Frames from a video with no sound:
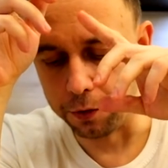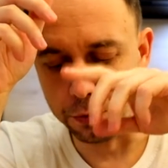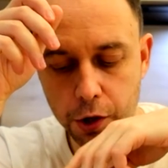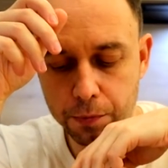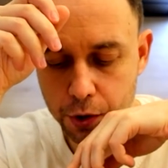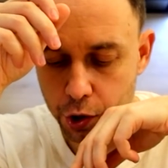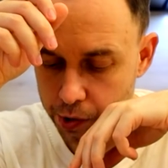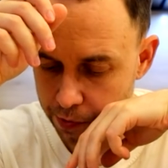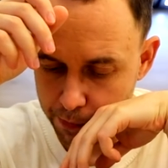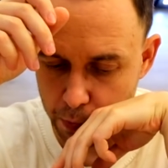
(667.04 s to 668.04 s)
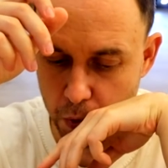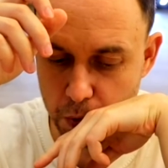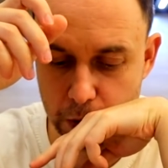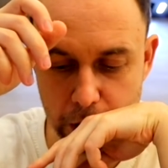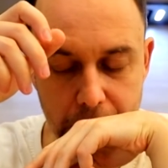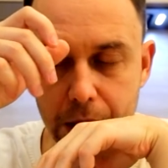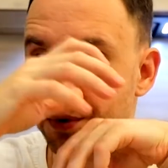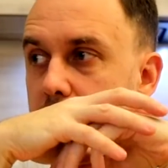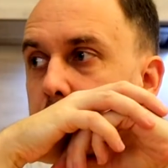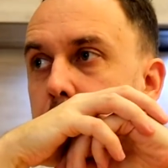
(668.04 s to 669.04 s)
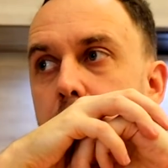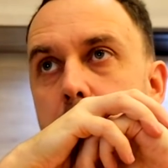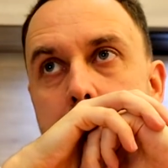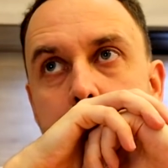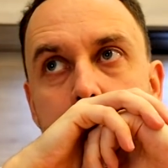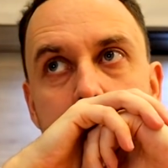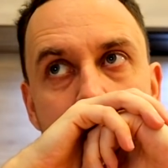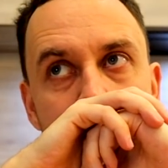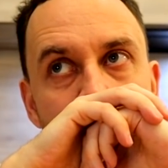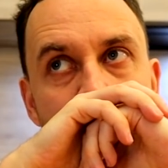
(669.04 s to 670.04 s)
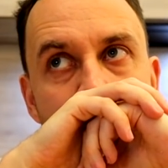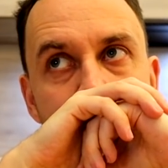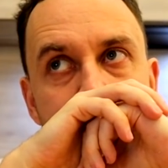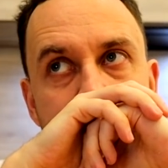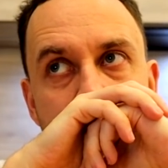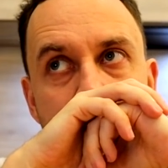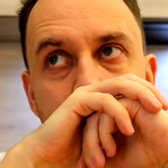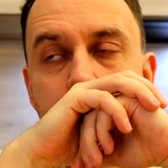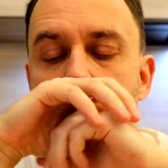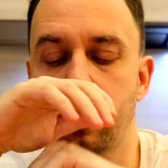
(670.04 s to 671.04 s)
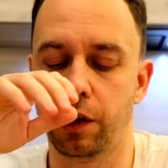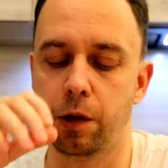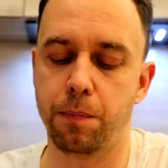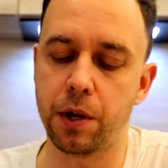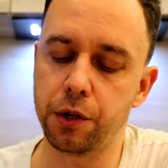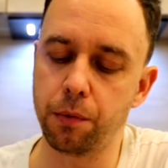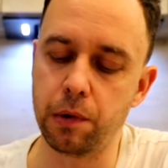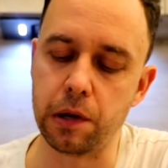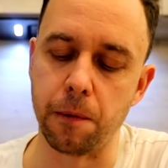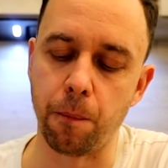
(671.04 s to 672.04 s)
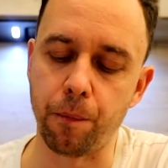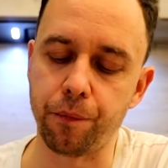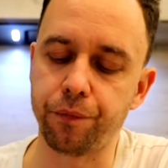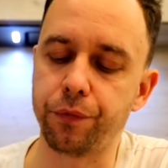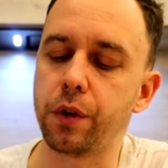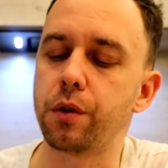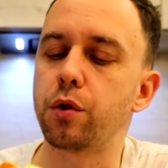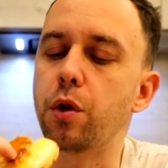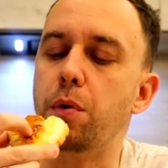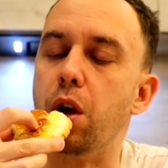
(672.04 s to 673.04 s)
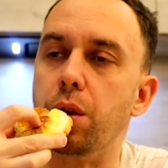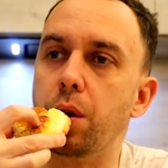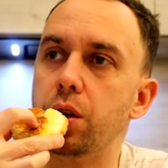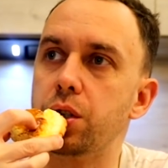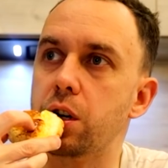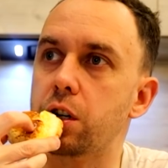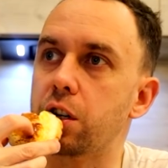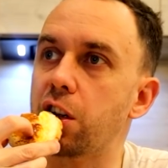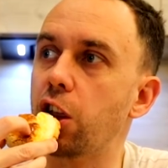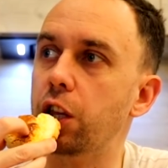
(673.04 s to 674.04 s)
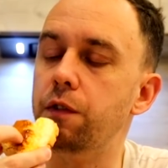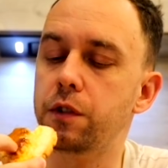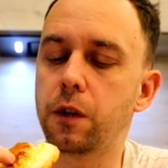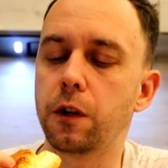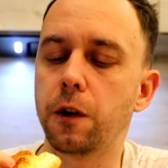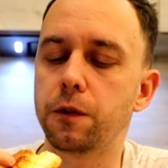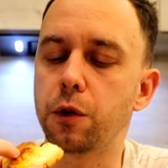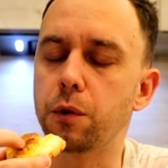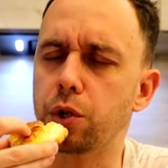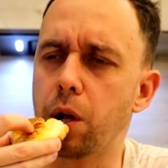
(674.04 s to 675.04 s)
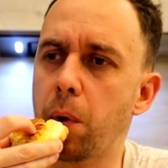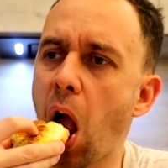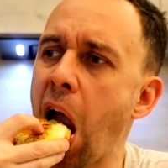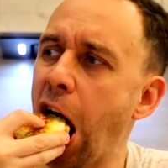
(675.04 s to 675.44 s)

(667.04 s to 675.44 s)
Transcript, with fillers: Творог не дешево обошелся где-то за 50 рублей, сотка. Яйцо это 5 рублей. 105. Сахара 200 грамм, 100 грамм.